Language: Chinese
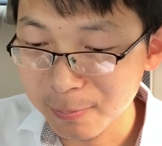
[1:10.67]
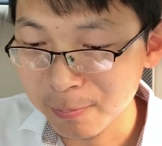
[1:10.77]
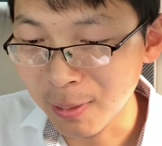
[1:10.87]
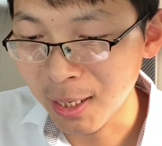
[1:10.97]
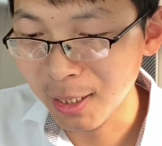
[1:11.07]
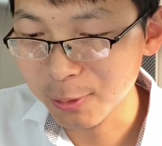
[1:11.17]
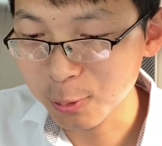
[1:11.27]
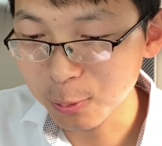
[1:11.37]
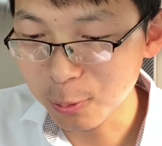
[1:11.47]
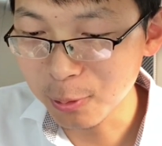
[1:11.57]
把
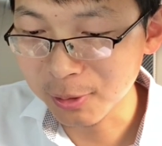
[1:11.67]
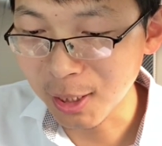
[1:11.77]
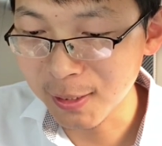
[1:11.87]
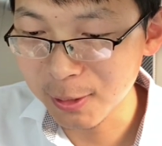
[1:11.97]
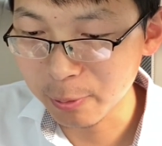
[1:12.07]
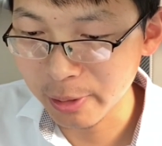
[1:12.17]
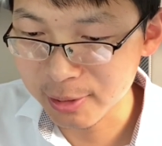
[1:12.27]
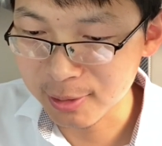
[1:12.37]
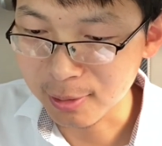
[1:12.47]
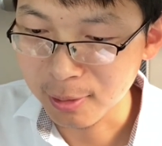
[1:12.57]
中共当一回
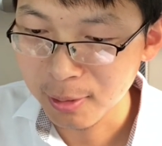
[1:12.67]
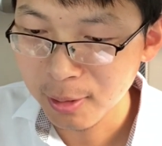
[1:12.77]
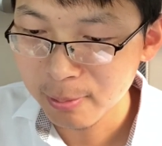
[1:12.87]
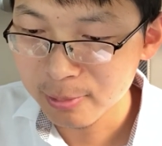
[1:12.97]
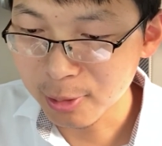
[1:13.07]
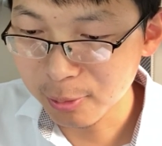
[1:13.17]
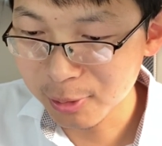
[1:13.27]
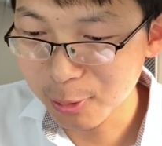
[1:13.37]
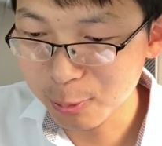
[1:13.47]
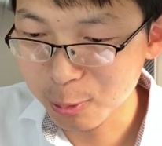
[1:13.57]
事，周
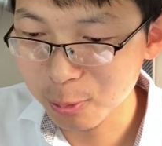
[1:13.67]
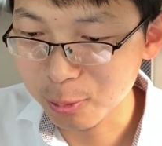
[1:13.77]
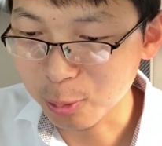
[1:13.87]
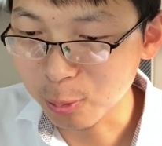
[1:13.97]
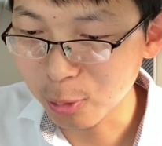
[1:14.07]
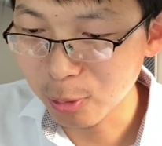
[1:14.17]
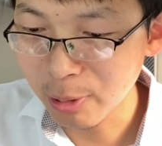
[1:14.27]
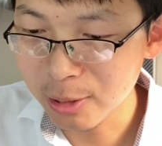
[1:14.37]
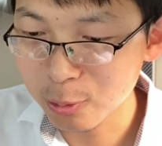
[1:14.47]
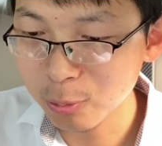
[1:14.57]
周去铜锣
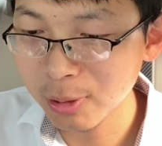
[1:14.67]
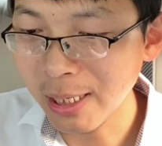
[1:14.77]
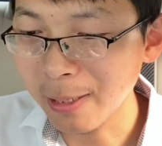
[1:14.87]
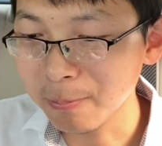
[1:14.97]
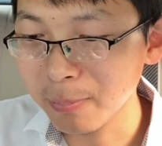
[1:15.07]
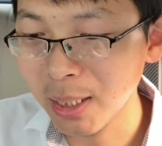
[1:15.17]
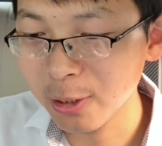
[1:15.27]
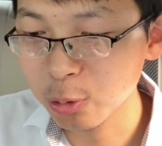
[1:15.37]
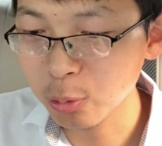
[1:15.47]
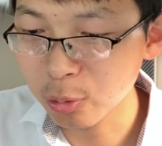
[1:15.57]
湾书店买
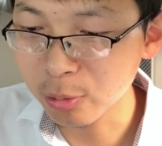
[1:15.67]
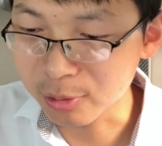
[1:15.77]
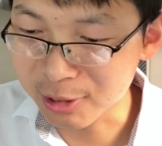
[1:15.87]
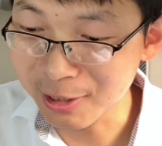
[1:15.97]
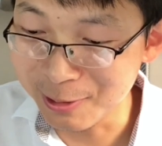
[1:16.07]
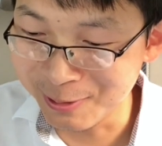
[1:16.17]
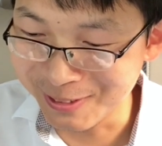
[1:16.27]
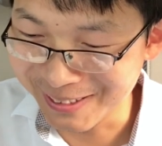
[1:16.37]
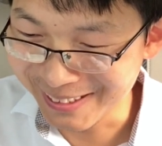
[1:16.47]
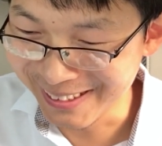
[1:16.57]
中共禁
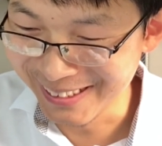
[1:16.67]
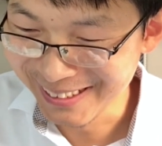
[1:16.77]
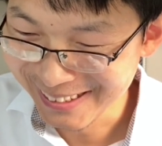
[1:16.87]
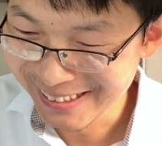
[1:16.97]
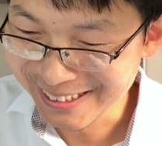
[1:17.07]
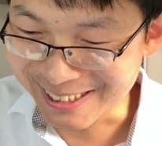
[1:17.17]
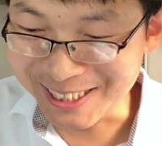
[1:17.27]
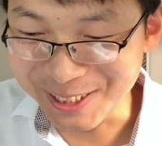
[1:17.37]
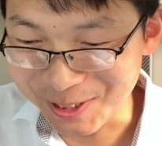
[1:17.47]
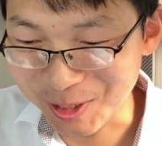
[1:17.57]

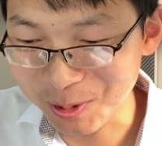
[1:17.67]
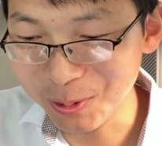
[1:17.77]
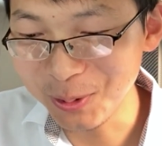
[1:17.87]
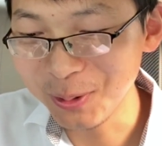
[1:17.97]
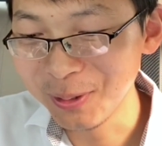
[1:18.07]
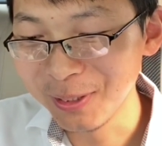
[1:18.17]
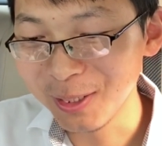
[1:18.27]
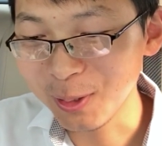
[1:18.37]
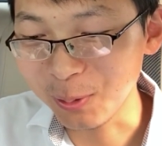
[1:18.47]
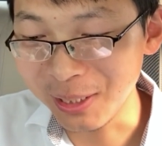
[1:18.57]
禁书
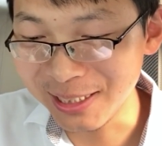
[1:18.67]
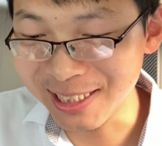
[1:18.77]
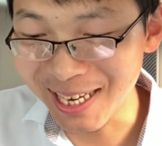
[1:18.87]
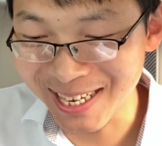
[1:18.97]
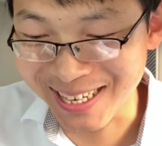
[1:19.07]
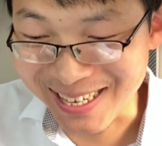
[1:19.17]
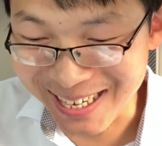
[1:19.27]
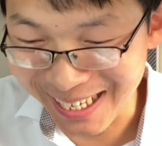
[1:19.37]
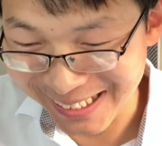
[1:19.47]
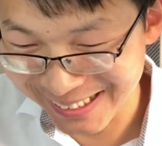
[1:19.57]
回家
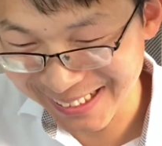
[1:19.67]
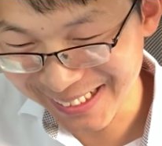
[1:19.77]
看。